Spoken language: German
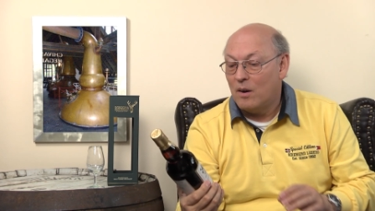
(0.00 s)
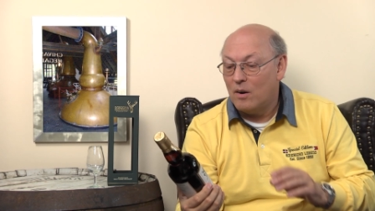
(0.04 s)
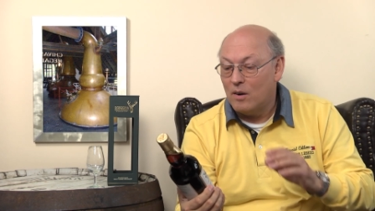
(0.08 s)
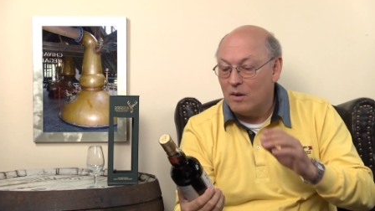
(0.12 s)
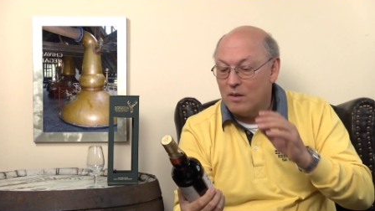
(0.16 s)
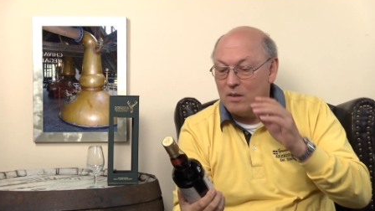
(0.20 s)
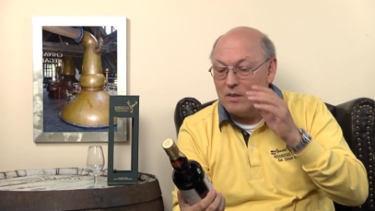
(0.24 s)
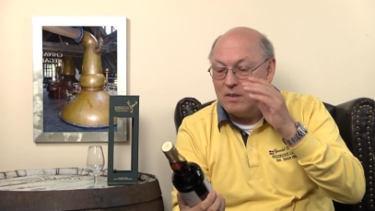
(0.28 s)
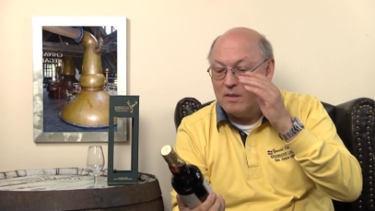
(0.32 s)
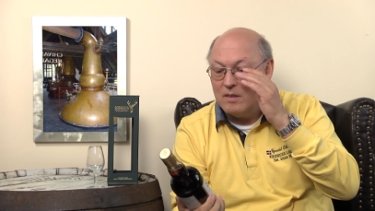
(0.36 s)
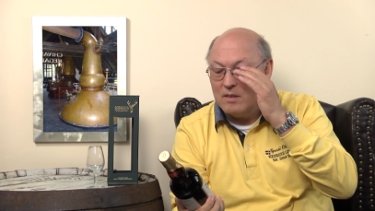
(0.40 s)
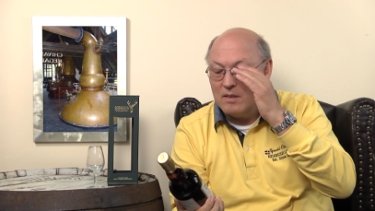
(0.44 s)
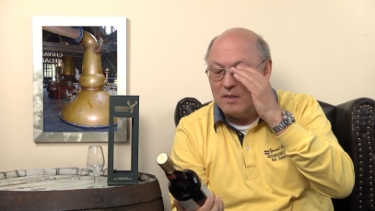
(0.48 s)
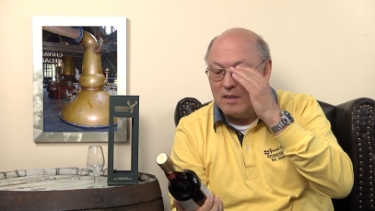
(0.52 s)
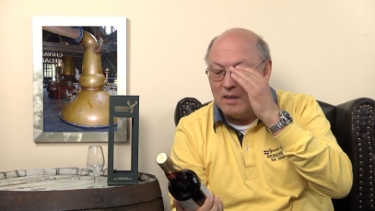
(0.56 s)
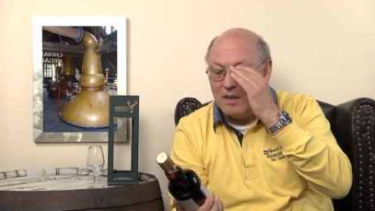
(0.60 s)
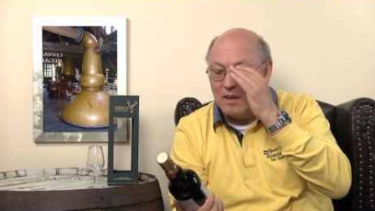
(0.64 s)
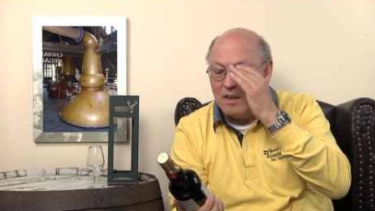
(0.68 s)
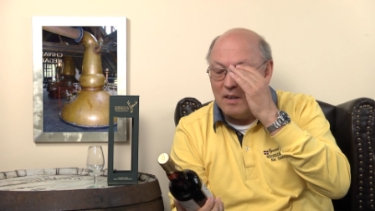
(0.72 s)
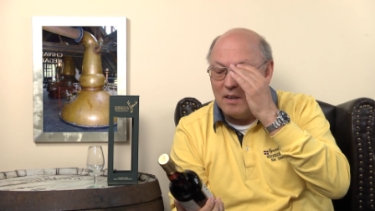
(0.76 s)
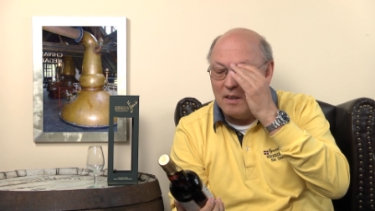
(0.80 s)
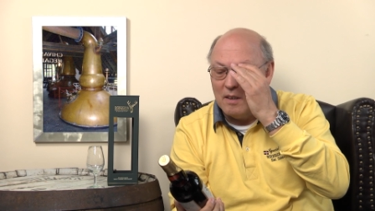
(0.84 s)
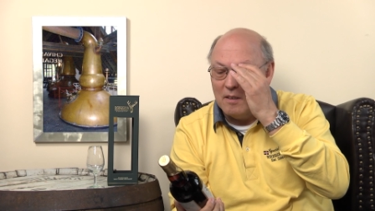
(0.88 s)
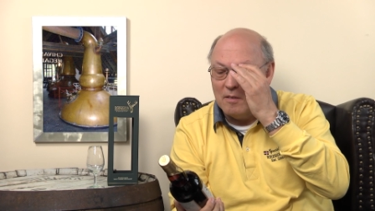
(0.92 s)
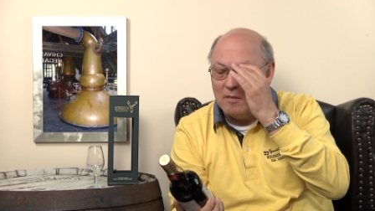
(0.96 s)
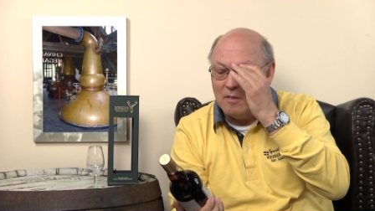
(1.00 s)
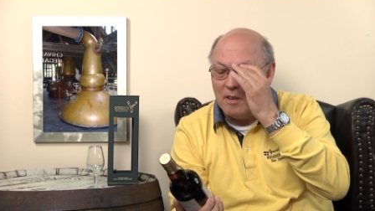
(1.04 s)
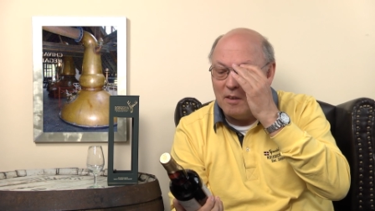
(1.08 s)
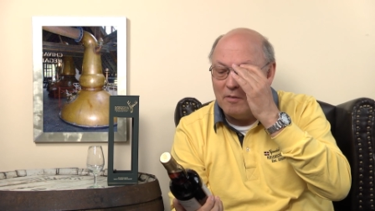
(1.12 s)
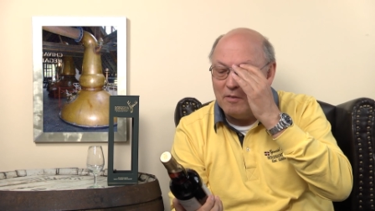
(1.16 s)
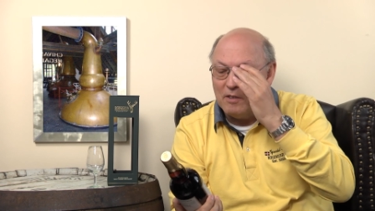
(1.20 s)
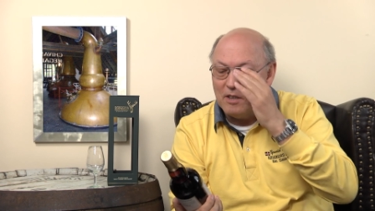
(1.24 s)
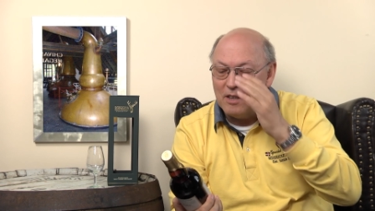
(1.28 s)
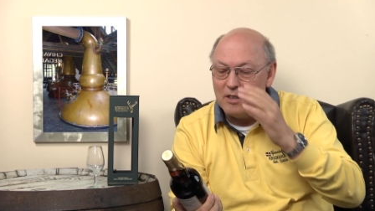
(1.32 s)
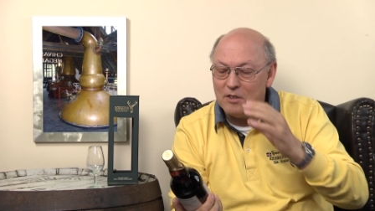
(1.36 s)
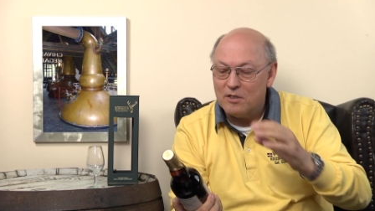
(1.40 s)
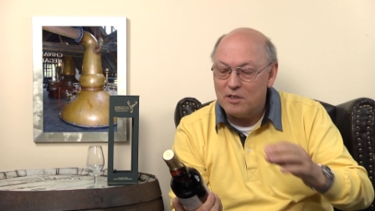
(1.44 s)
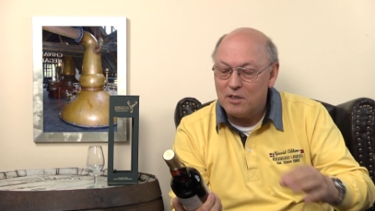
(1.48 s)
und äh, ja,
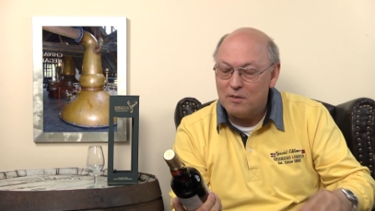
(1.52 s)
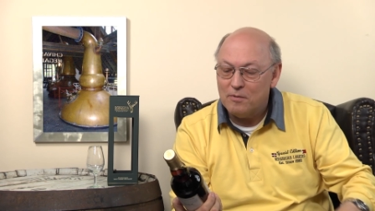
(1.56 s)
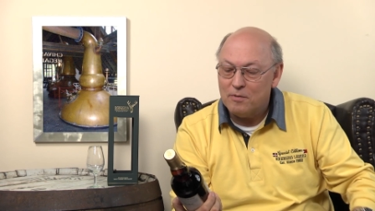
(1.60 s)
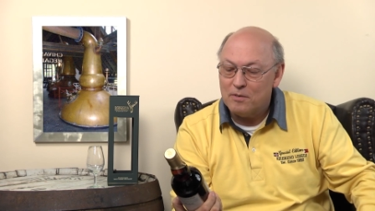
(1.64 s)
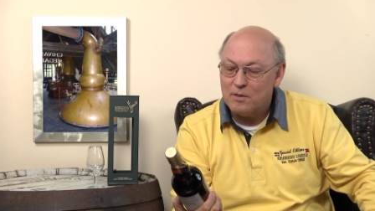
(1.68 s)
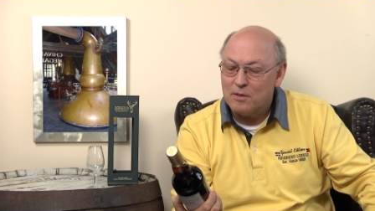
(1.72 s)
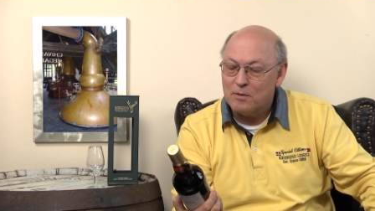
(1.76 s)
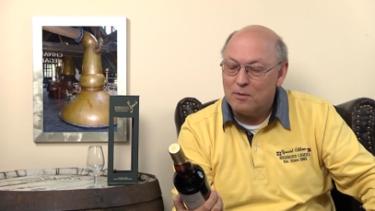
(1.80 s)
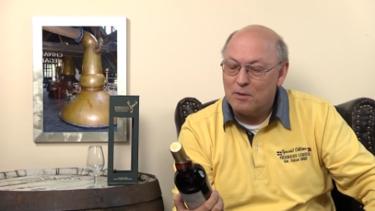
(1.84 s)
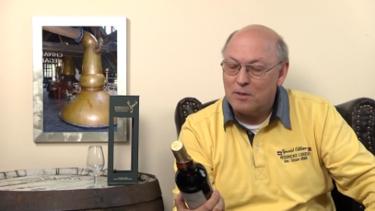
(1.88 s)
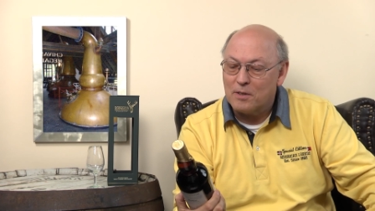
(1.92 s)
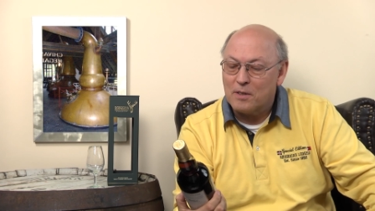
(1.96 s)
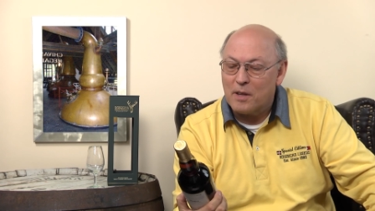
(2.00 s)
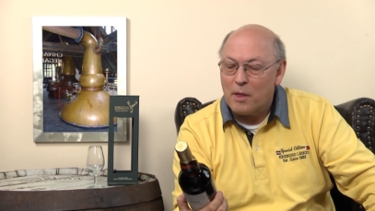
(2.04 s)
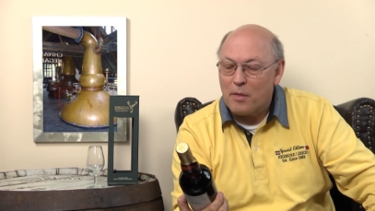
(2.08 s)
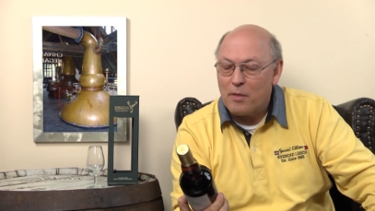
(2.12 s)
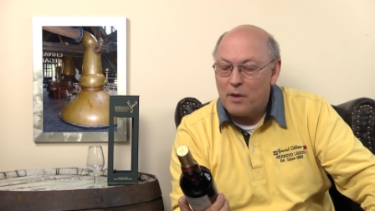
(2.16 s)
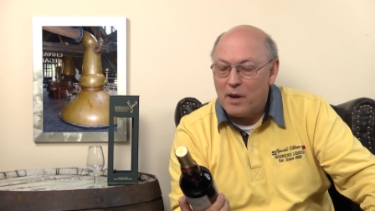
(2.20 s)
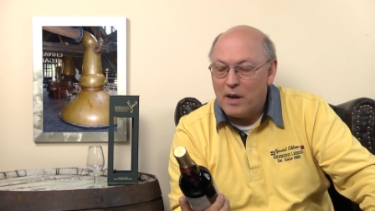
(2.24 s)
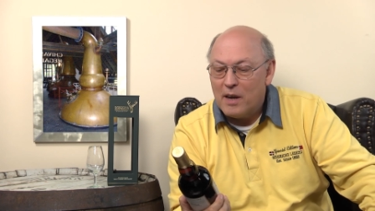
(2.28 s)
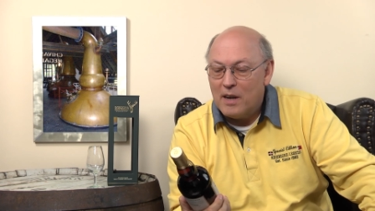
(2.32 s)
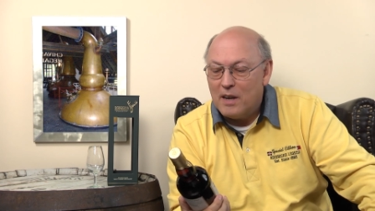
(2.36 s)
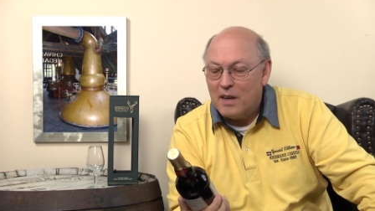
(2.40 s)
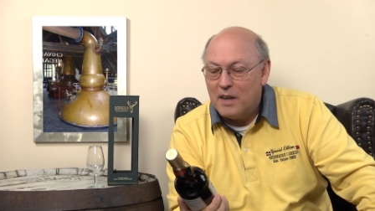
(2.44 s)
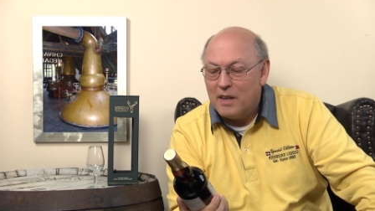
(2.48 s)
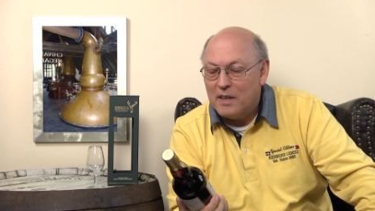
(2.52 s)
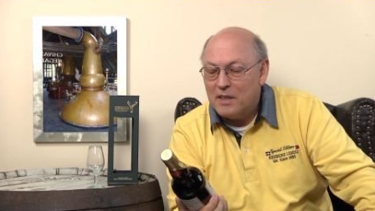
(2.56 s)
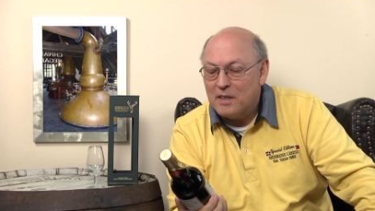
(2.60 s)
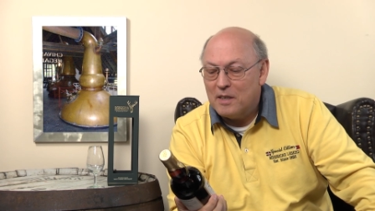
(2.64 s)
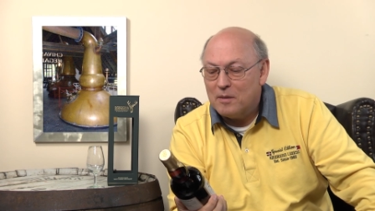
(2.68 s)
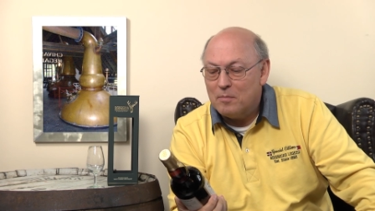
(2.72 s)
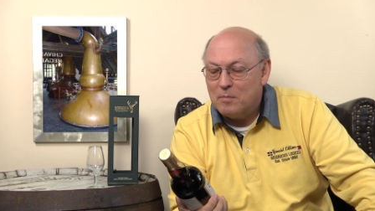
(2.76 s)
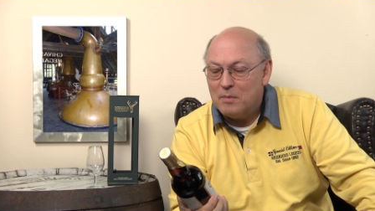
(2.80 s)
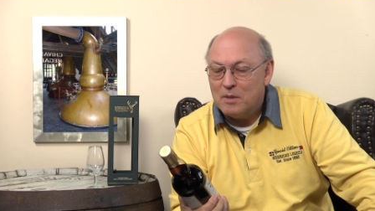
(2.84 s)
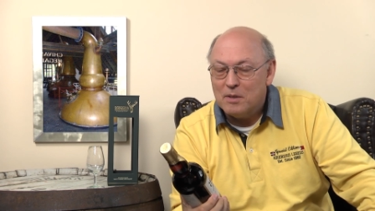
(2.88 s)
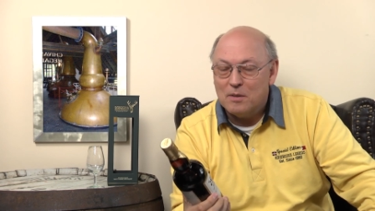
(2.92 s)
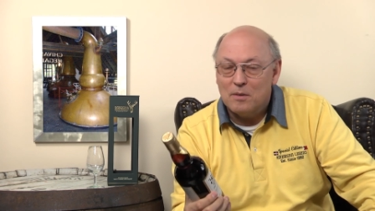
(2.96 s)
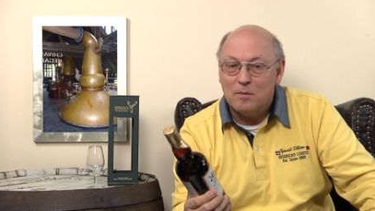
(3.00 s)
mit der Schrift zu Strathyla
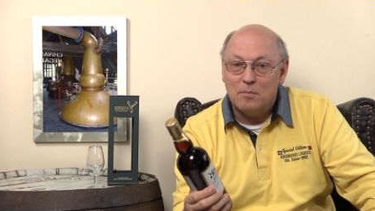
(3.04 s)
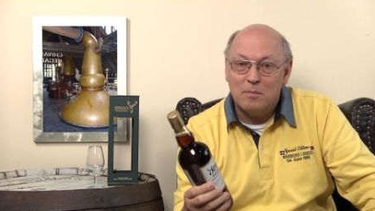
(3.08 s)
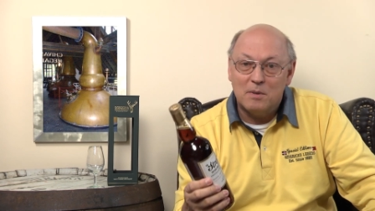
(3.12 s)
erinnert mich so